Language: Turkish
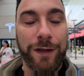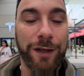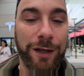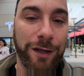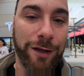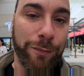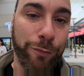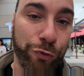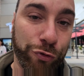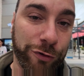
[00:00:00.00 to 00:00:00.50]

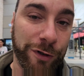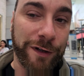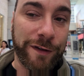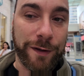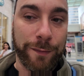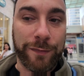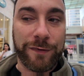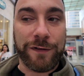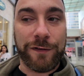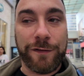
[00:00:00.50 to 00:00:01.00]
e, müşteri
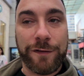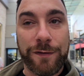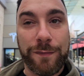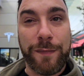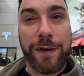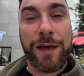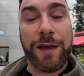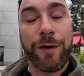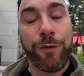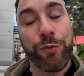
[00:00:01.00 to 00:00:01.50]

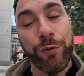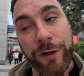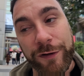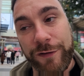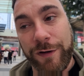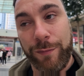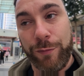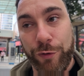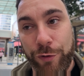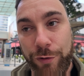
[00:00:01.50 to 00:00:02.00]
temsilcime
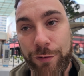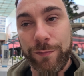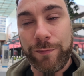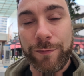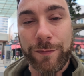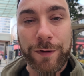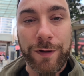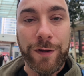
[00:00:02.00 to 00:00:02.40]
ulaşamıyorum.